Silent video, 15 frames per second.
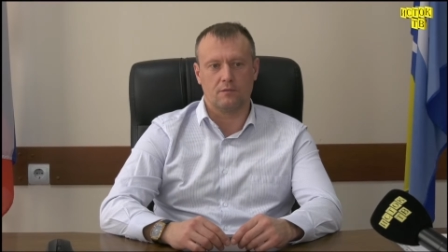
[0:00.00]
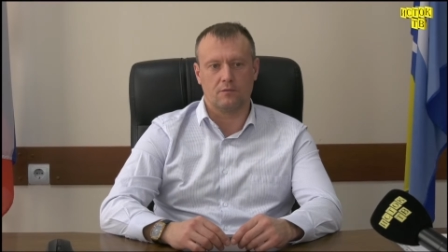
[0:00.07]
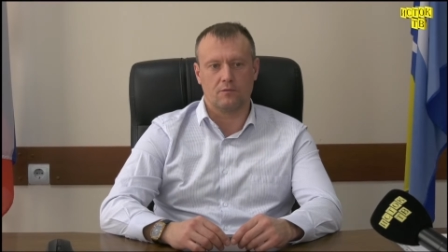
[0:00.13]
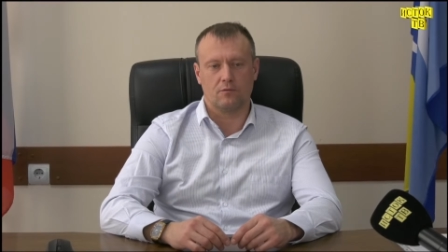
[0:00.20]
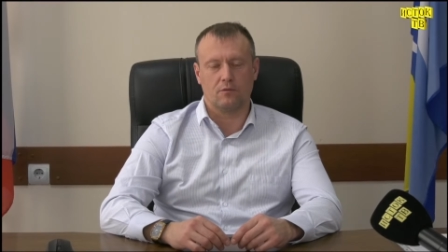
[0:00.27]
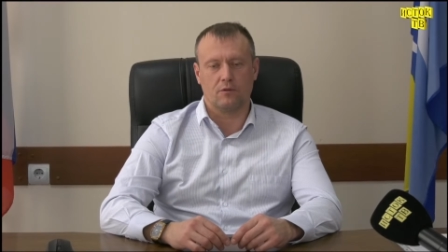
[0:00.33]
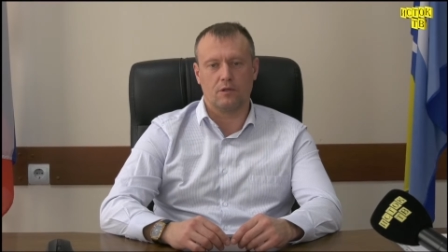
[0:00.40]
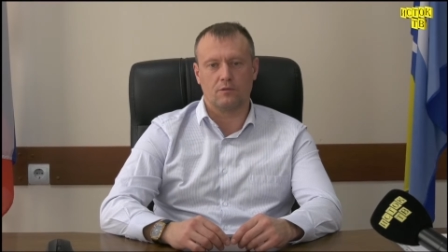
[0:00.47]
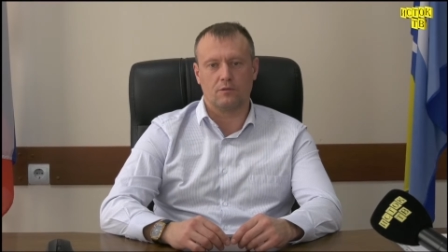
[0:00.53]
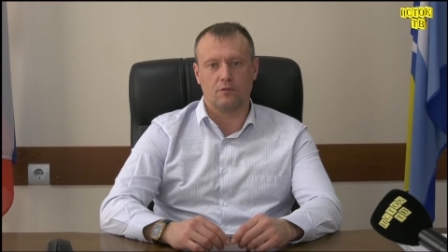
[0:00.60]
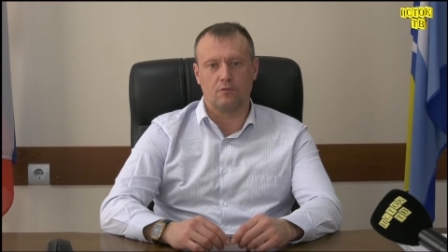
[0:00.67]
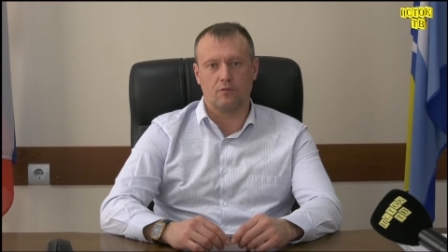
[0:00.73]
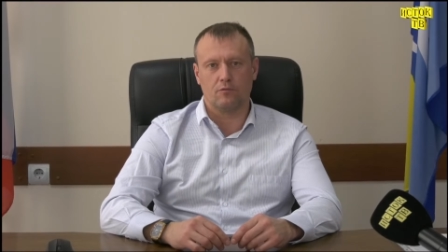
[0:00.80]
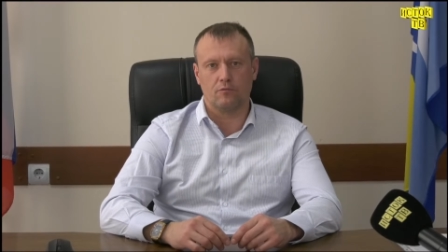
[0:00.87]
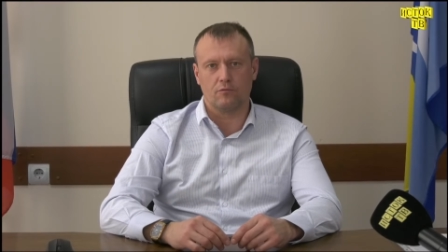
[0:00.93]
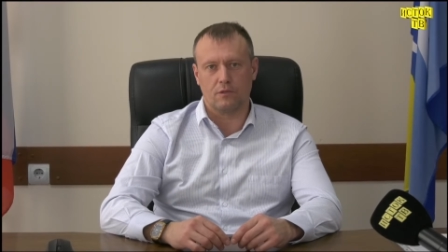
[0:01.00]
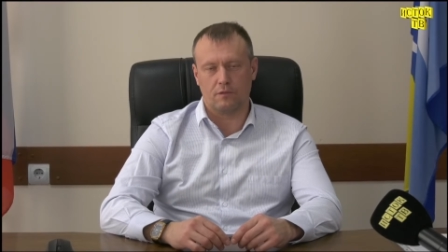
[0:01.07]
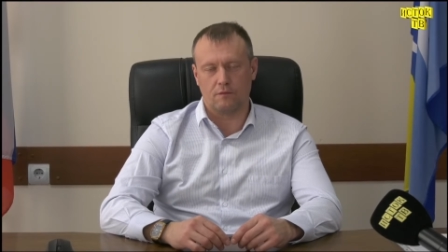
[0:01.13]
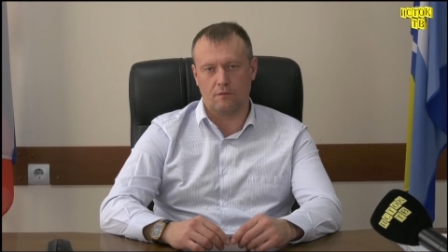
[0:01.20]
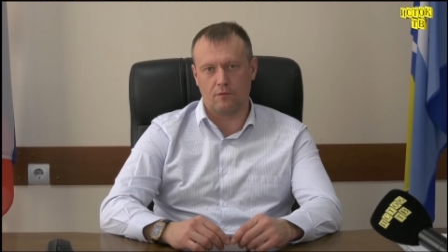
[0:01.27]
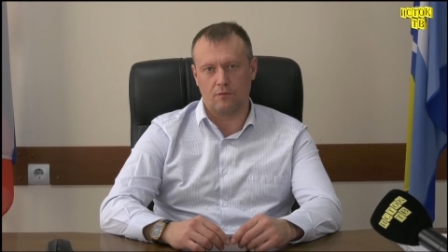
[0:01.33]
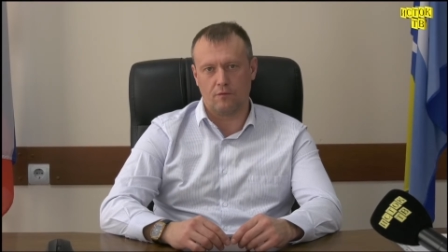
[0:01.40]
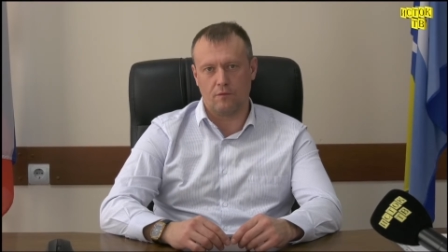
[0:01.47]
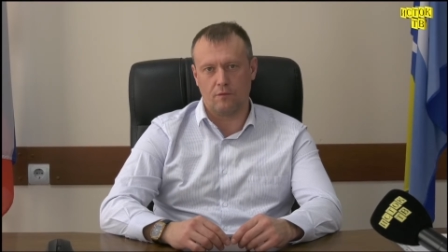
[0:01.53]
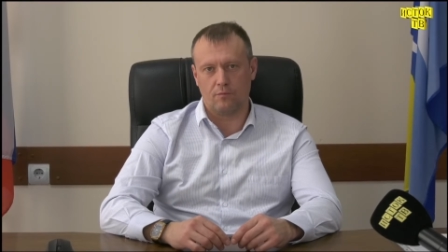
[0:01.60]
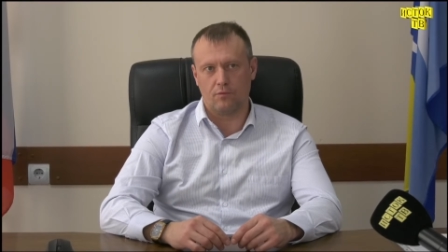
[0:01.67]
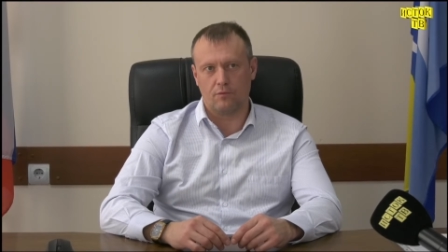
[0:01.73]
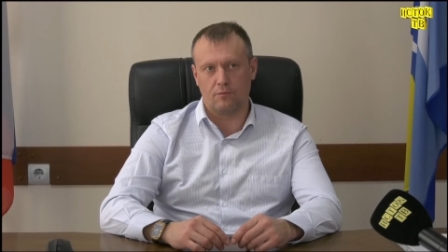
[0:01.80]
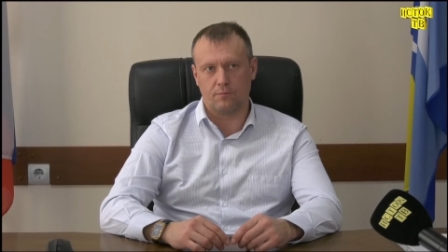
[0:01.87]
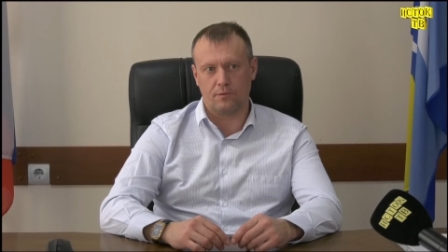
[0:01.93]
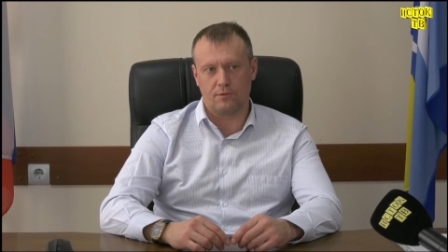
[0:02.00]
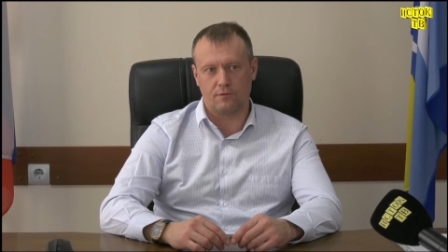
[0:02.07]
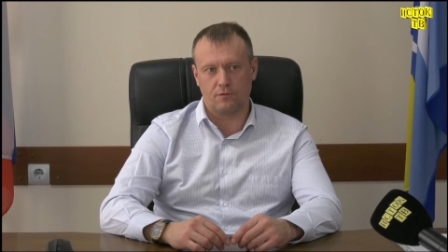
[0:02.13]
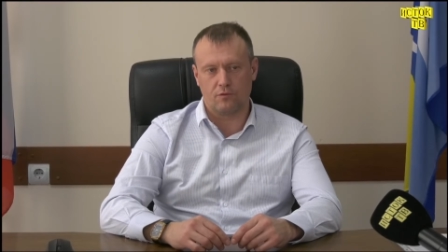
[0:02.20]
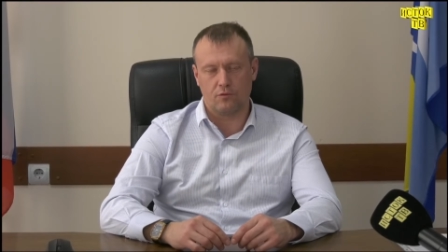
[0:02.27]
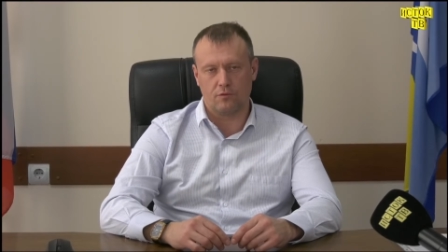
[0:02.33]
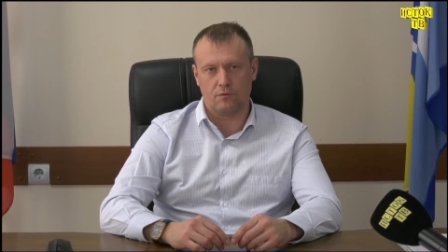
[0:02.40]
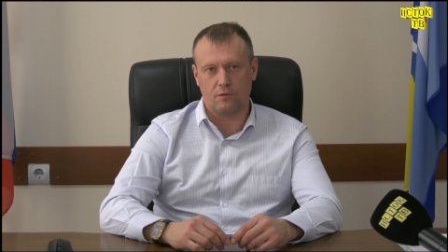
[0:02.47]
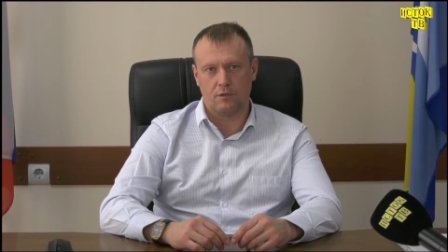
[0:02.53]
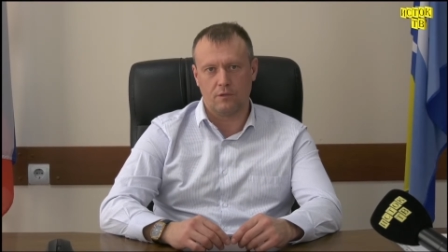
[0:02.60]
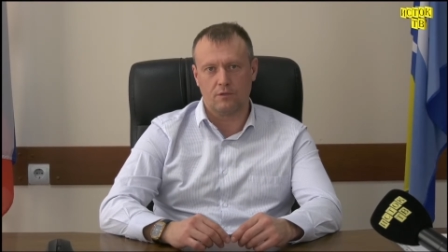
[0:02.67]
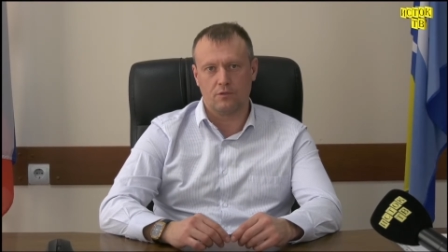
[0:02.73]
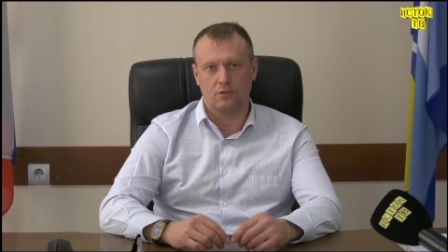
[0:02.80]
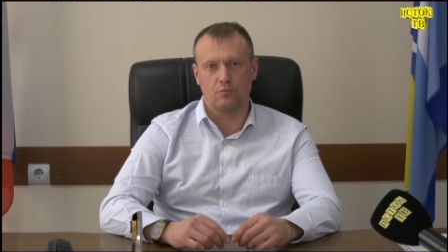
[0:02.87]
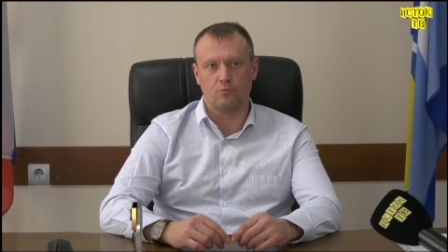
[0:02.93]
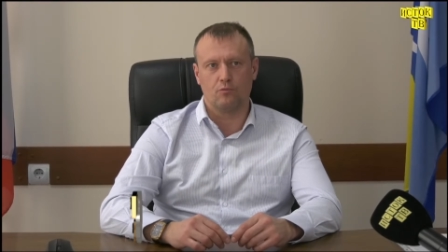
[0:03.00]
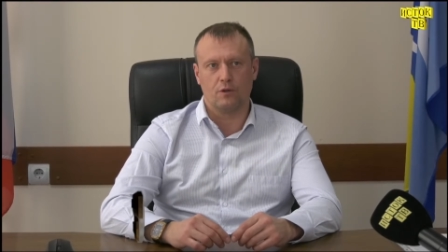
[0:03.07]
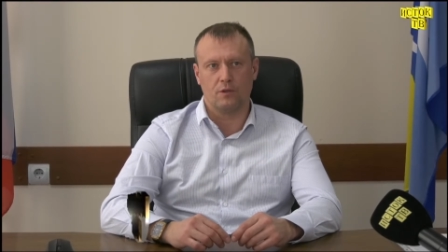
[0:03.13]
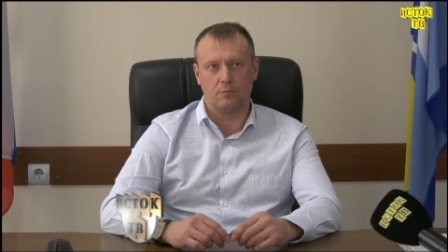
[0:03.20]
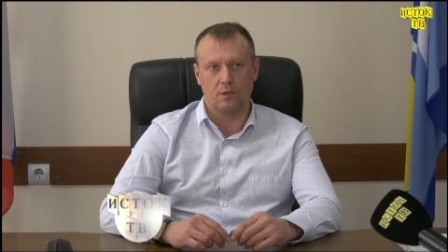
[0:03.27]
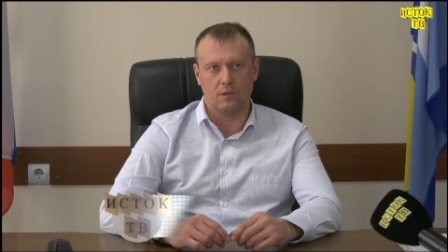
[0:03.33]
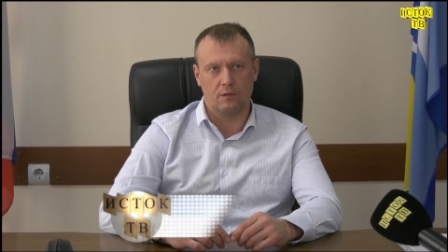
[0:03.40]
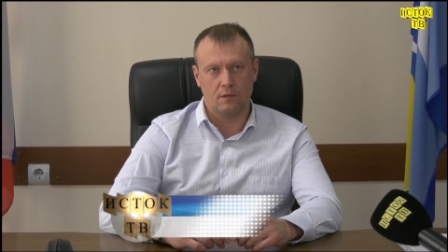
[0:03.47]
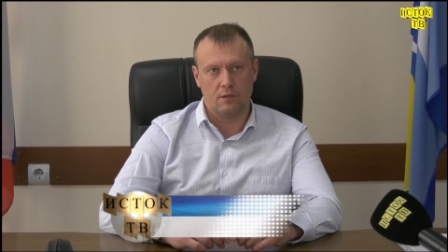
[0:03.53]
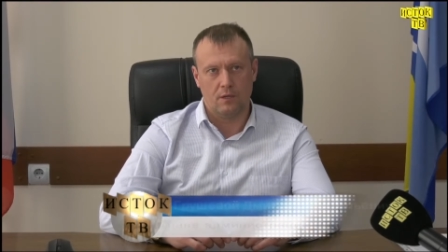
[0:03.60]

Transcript: что каждый год у нас в Ленево будет посвящен чему-либо.